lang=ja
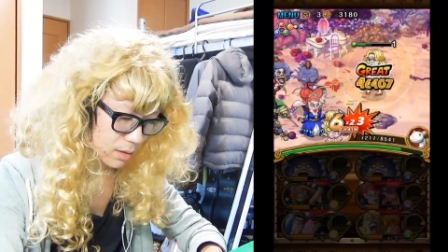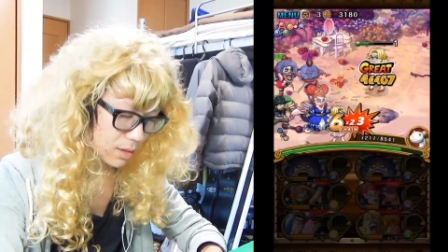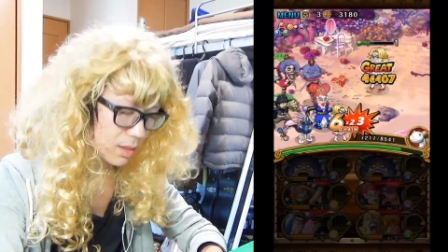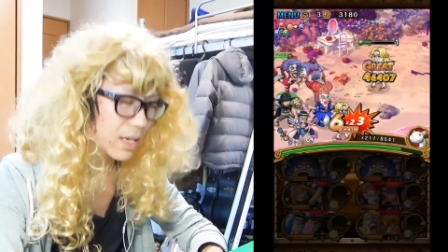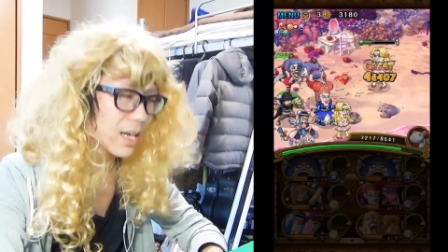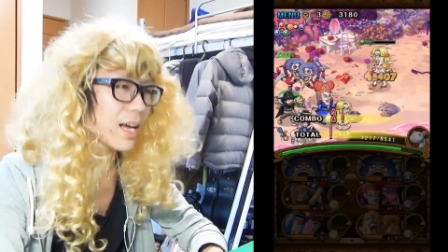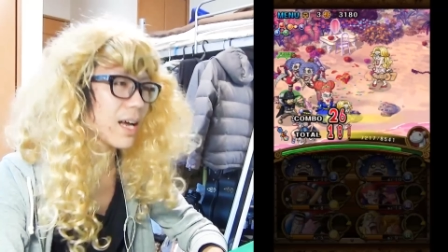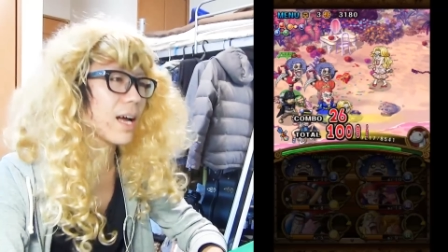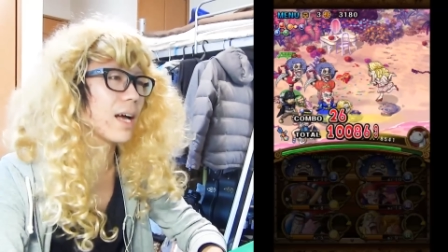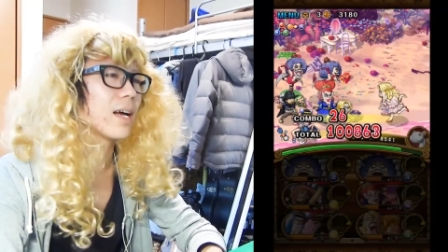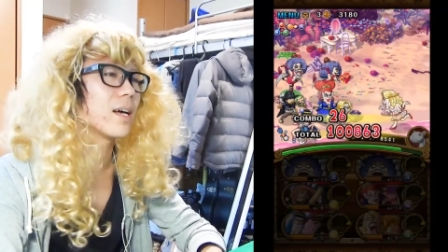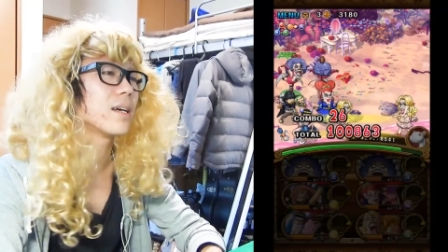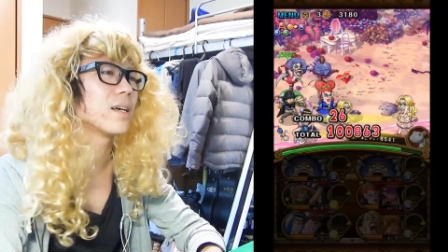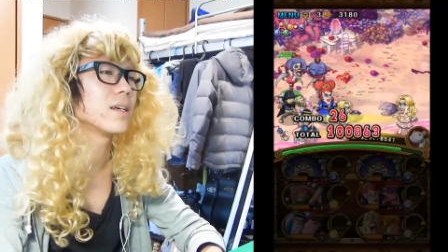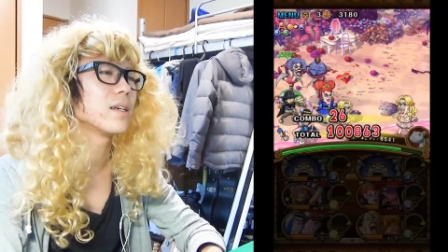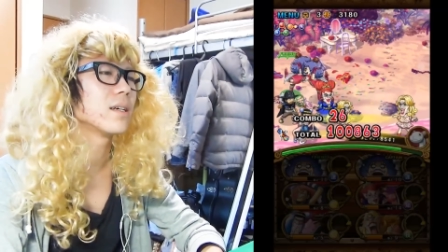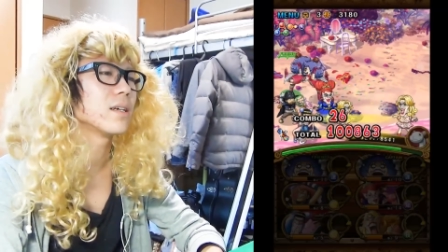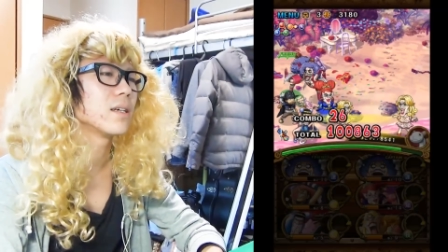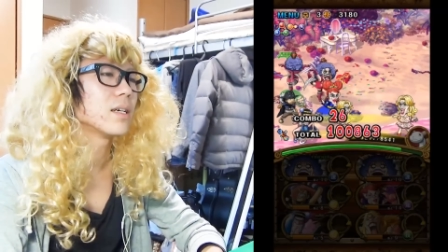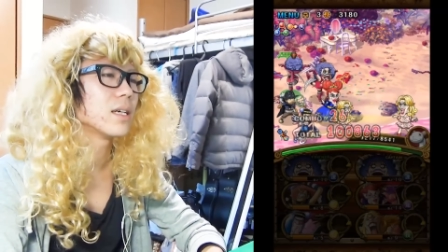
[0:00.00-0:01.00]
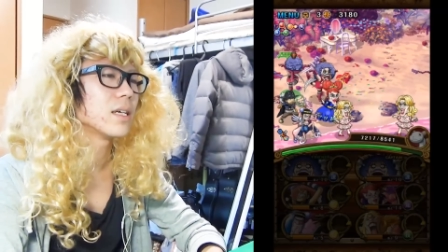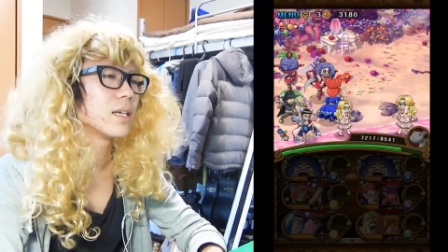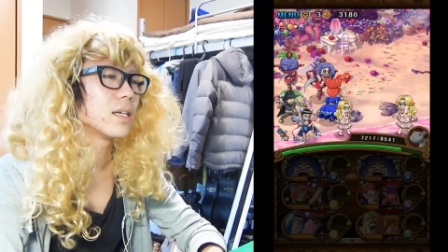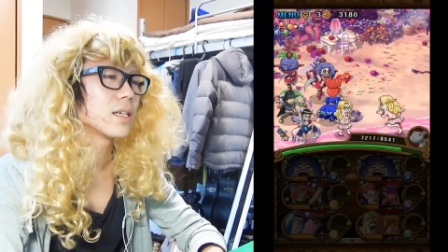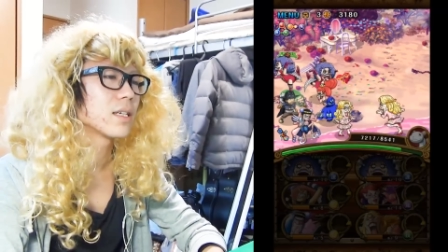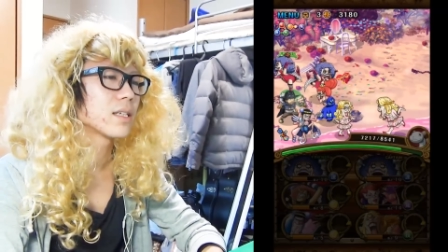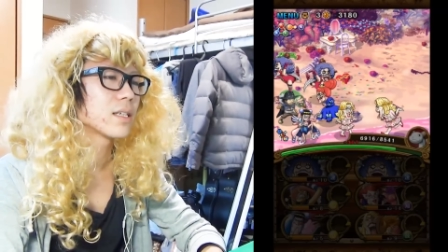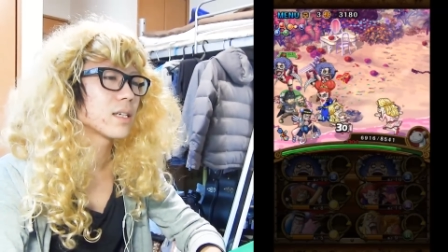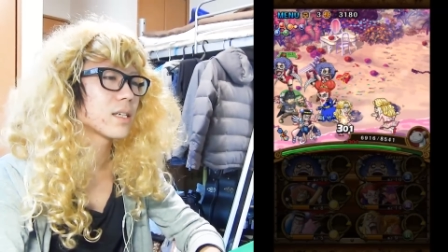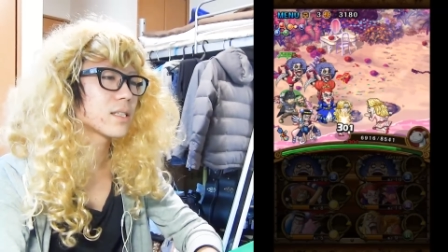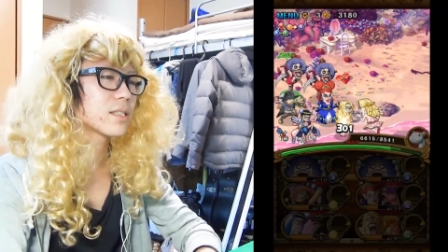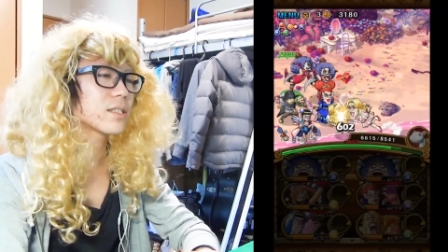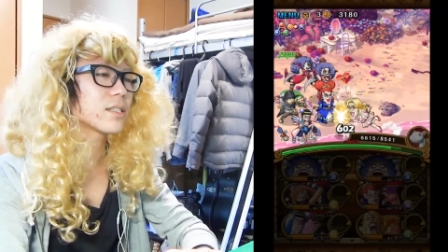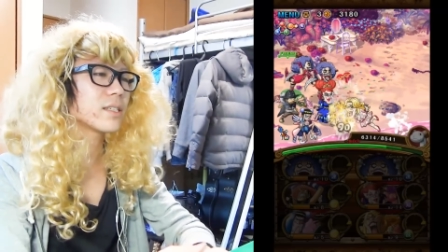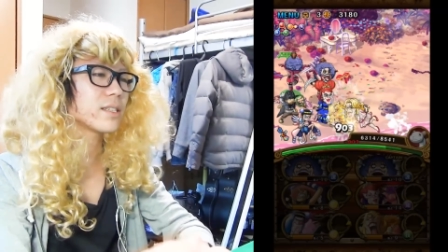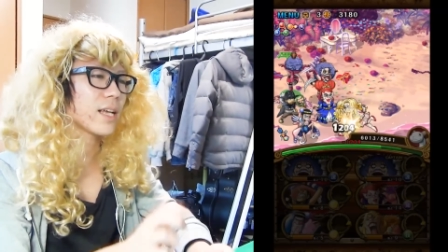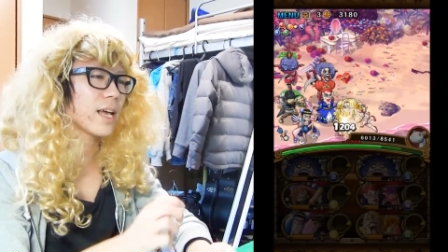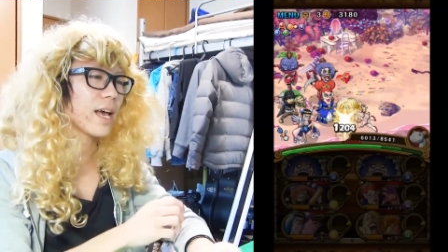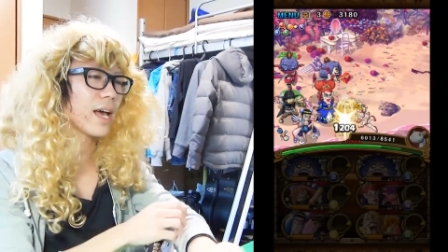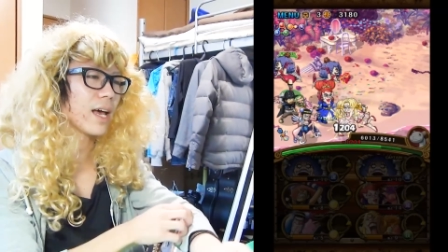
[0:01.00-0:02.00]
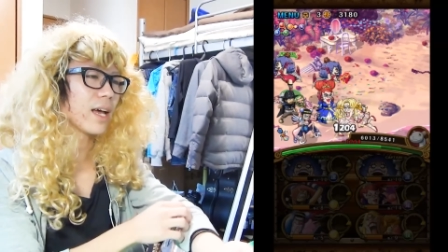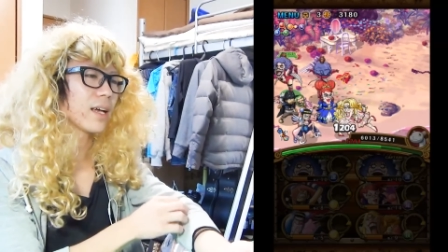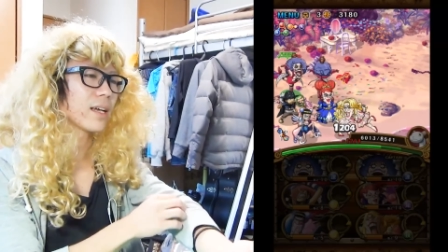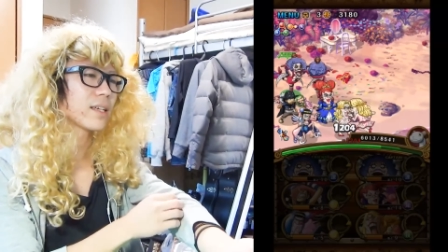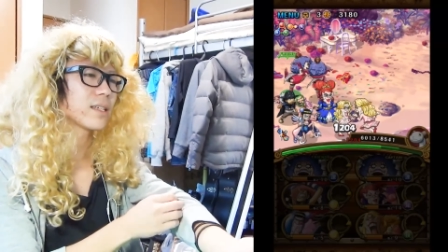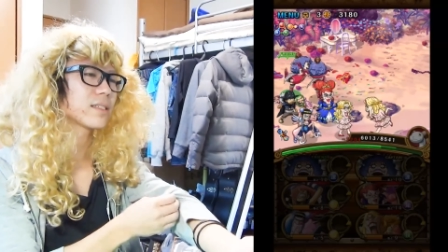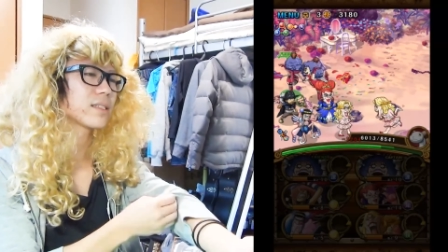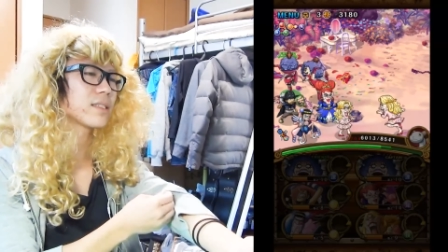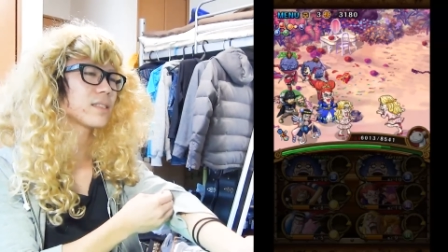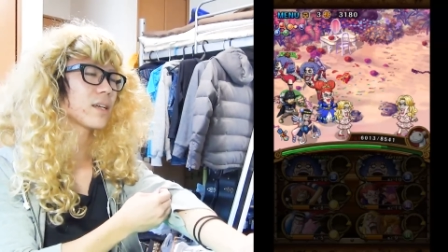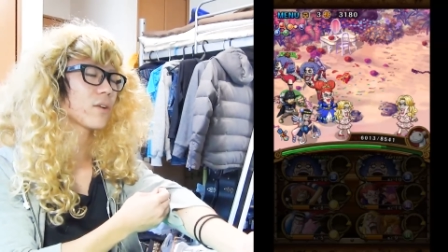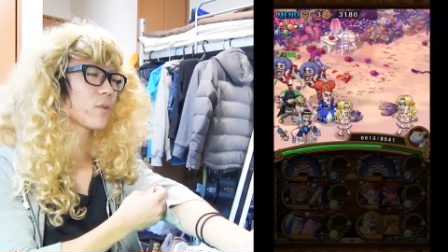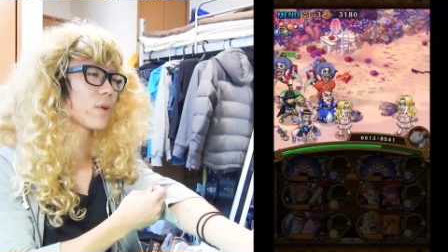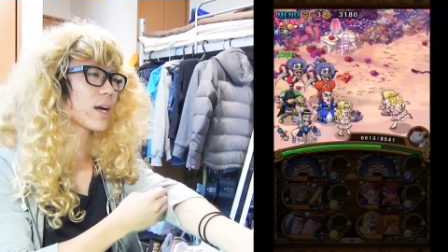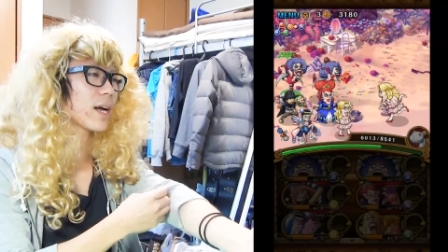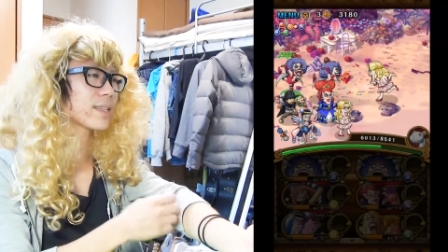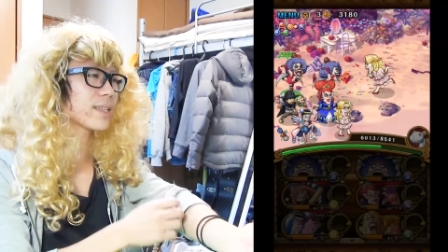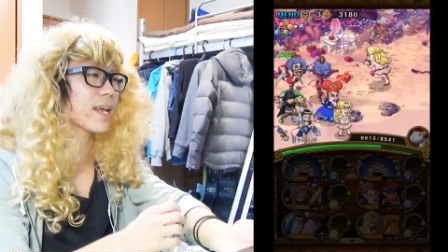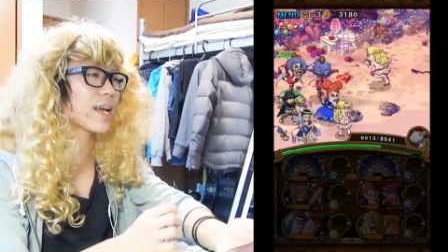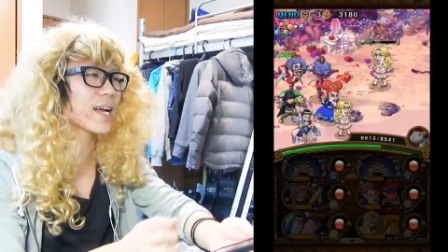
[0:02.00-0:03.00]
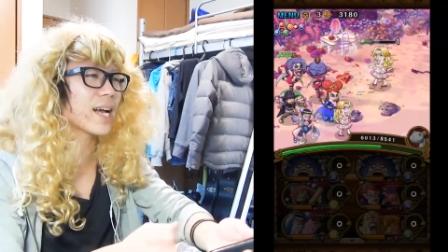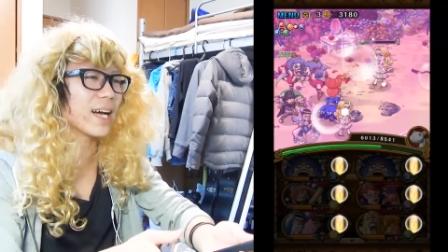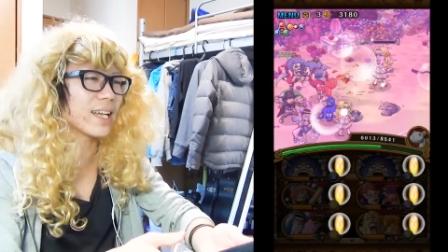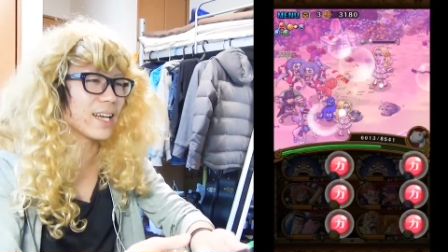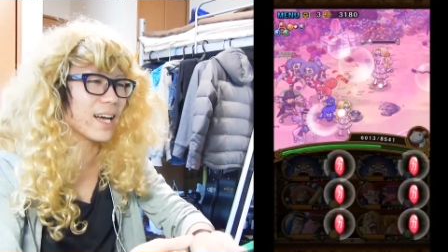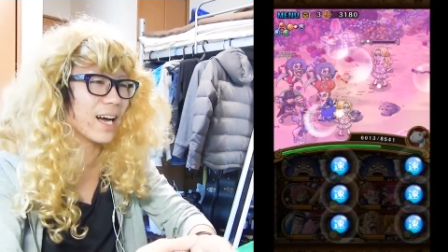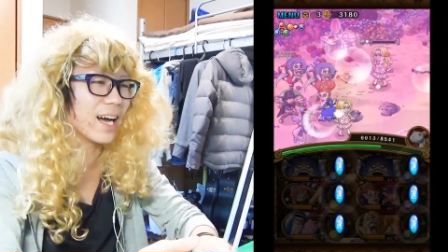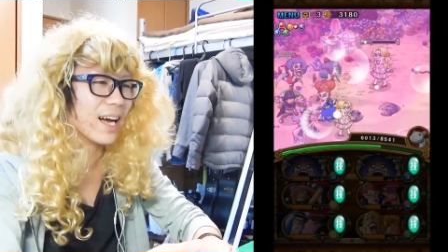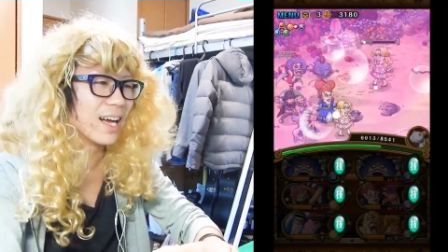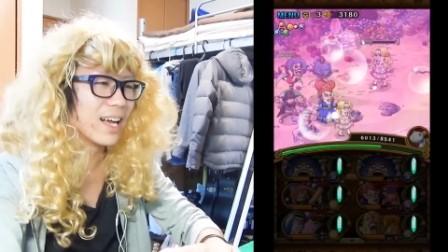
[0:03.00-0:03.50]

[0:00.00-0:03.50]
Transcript: うわきついねきついねこれ勝てんかな